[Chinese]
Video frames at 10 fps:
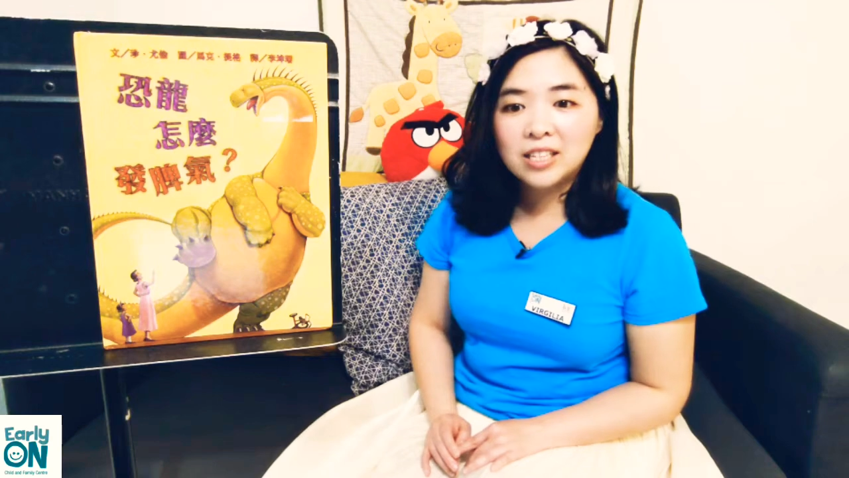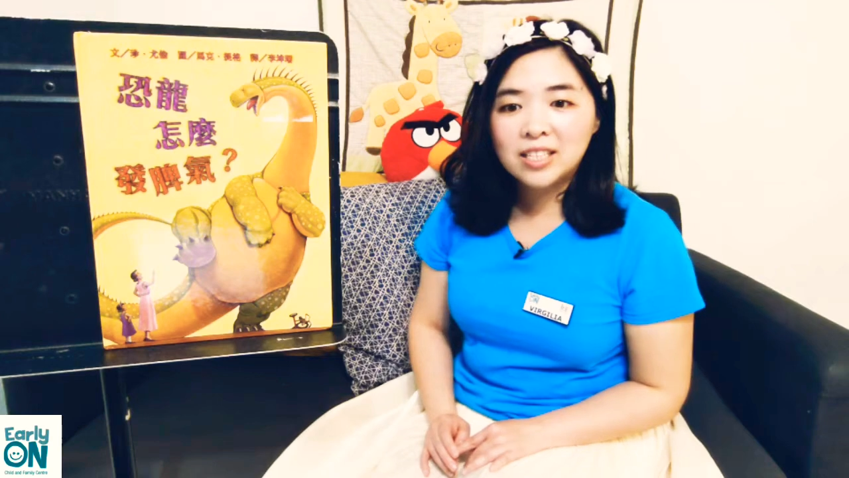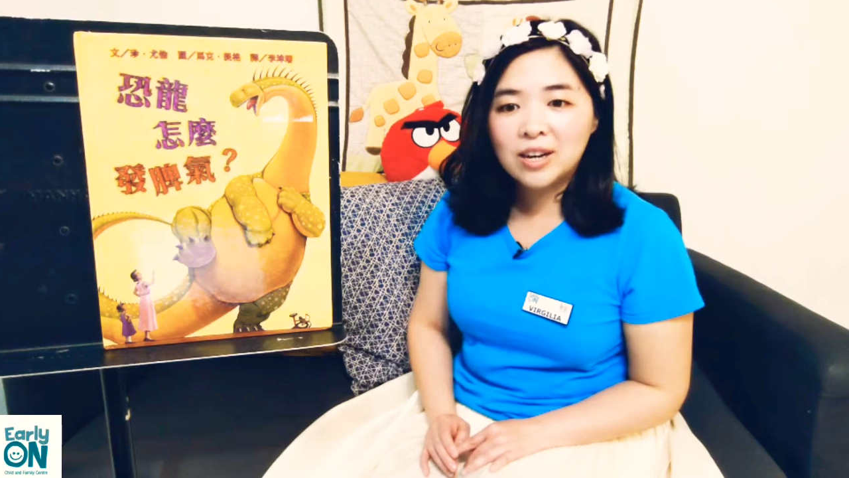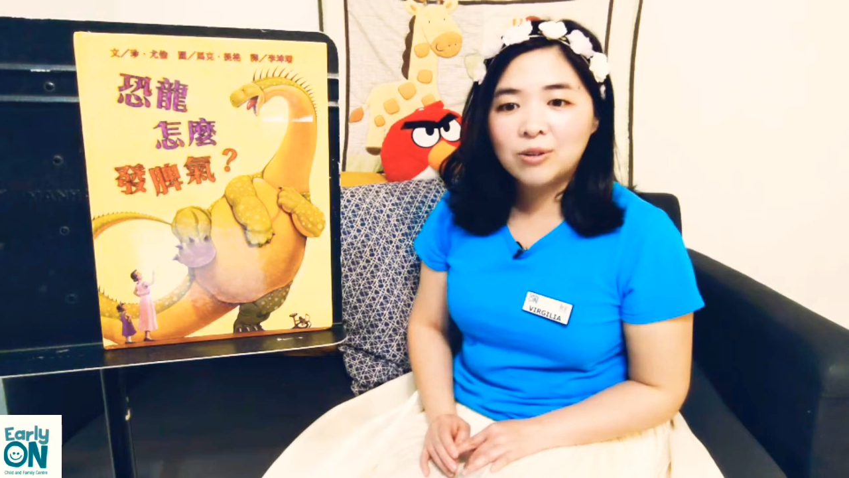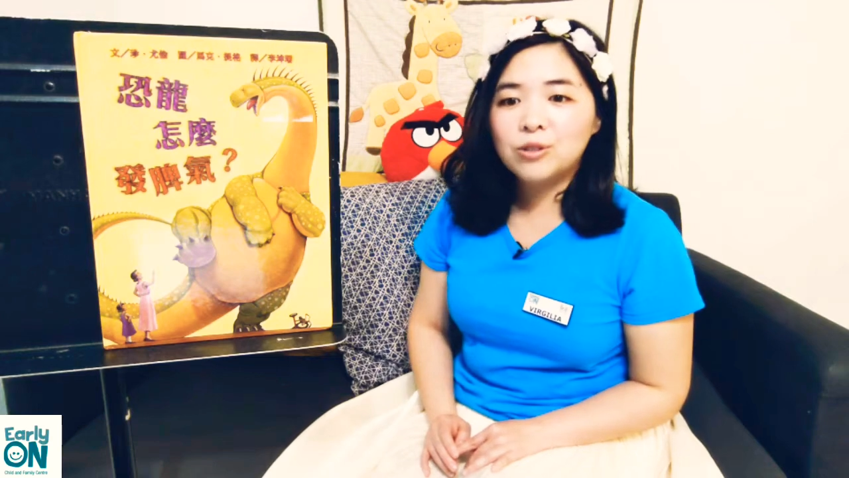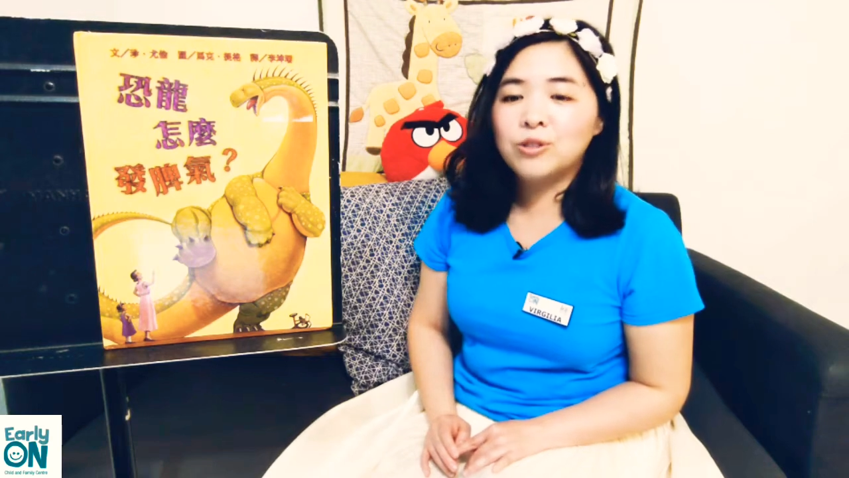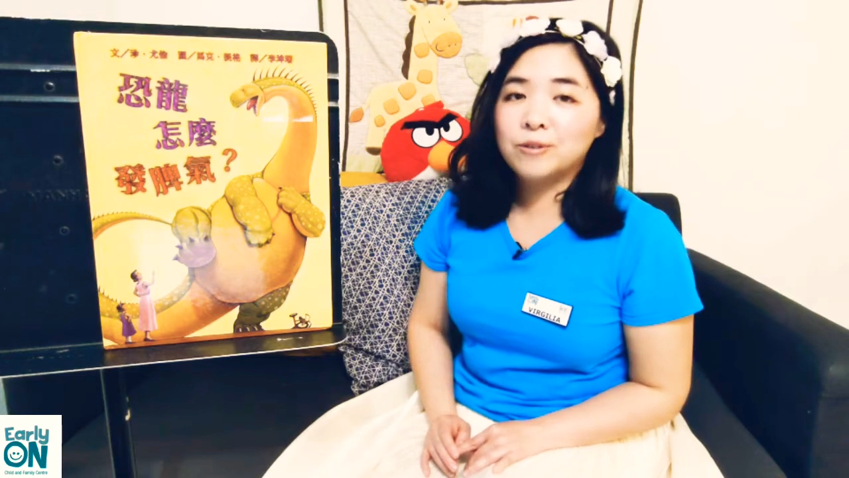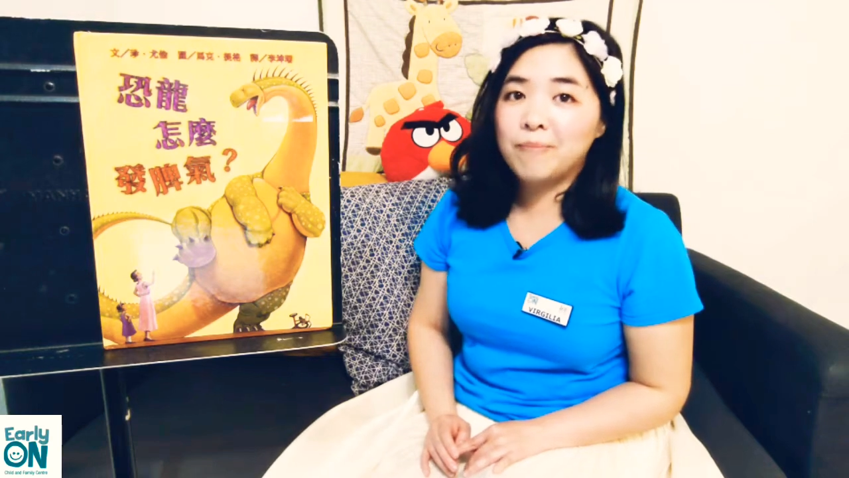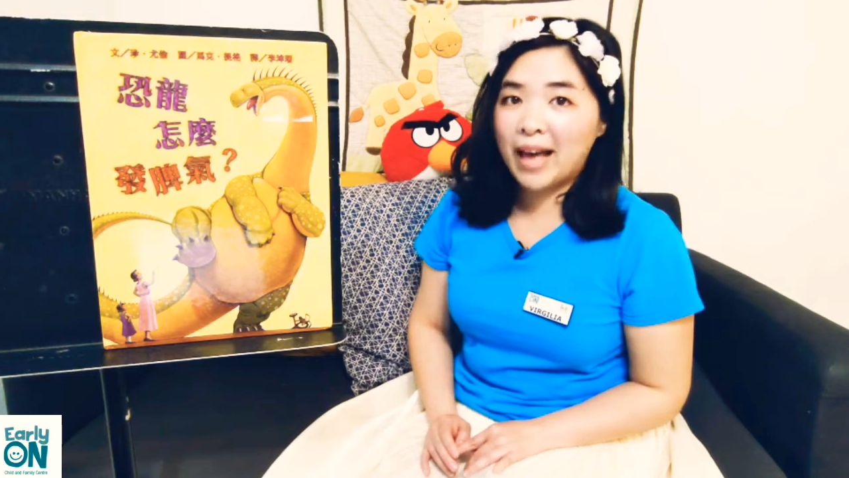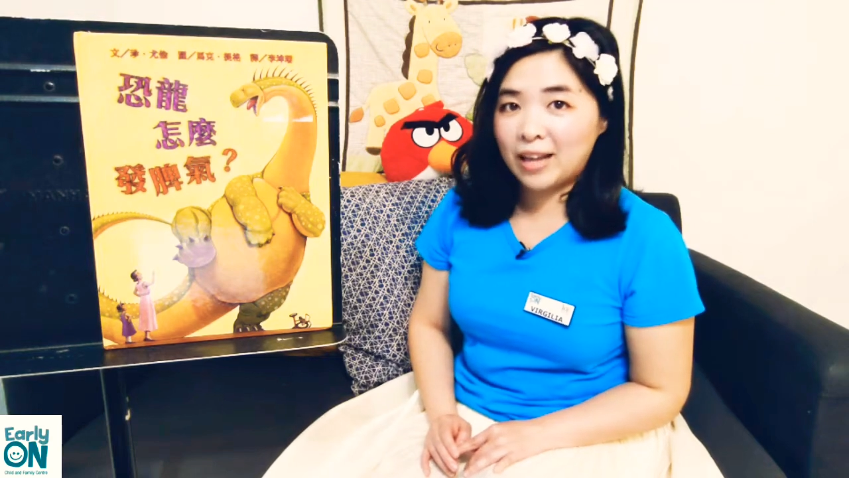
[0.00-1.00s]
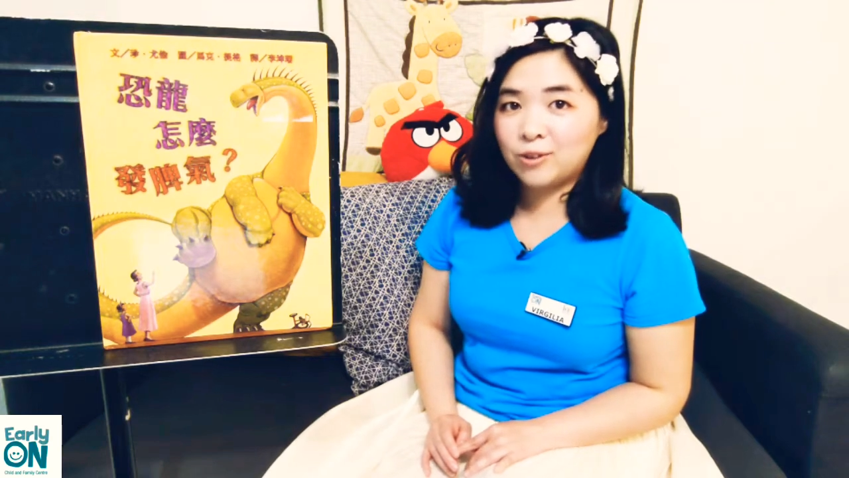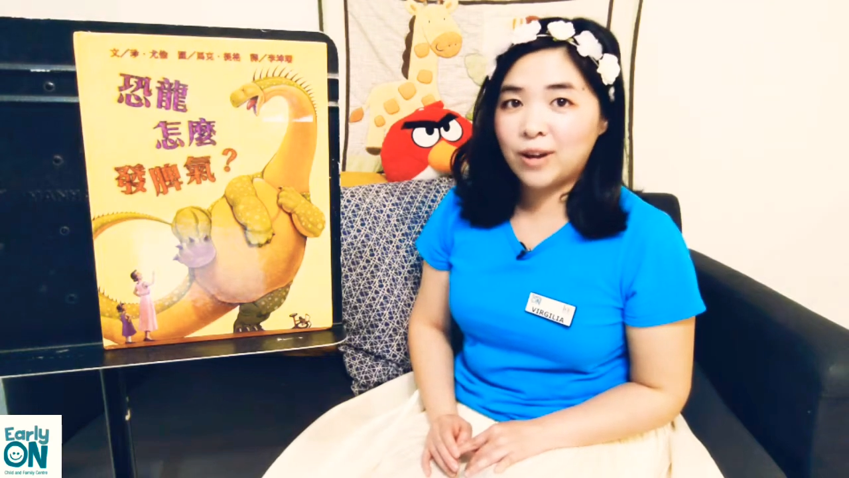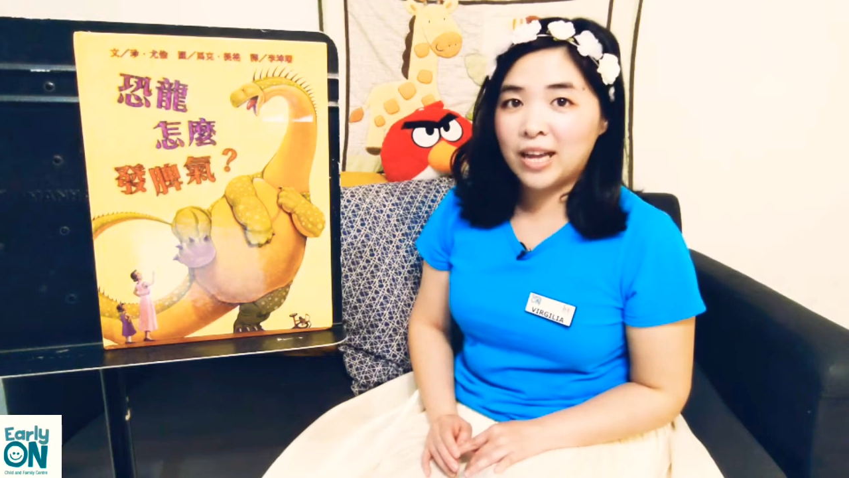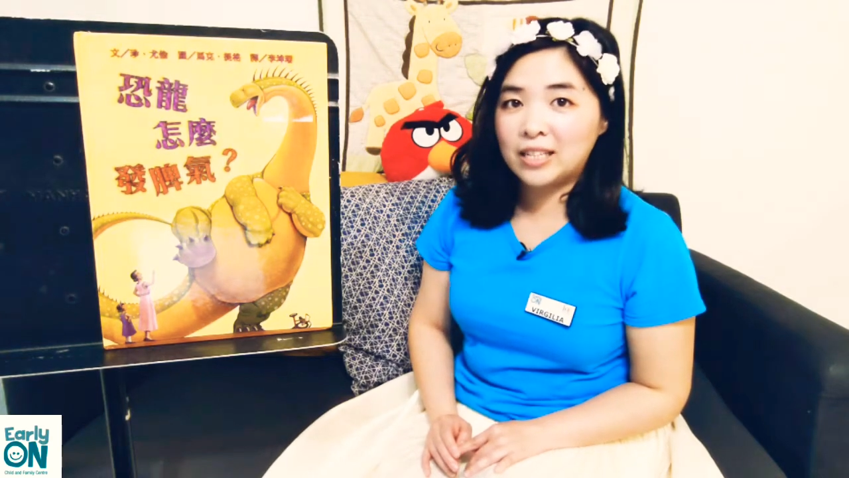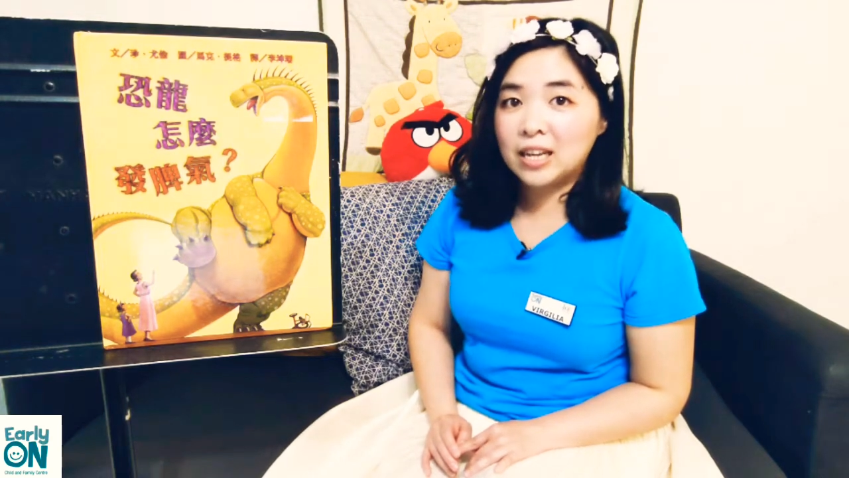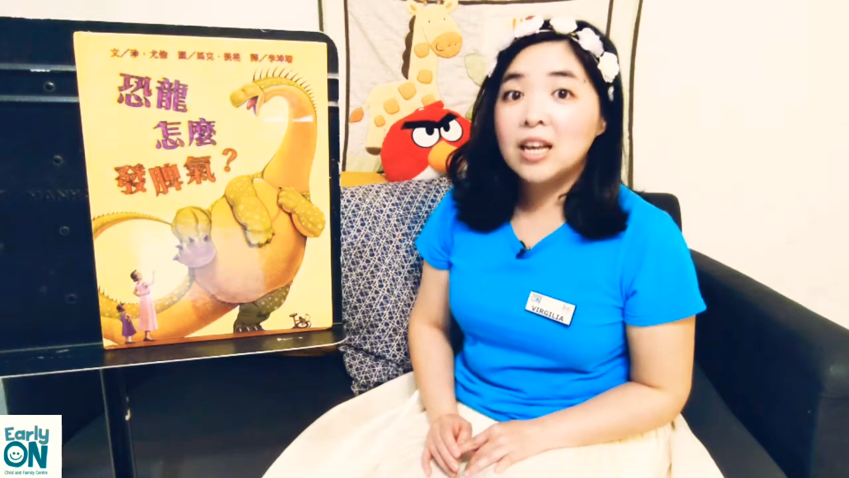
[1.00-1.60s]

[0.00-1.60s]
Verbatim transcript: 受、去判断，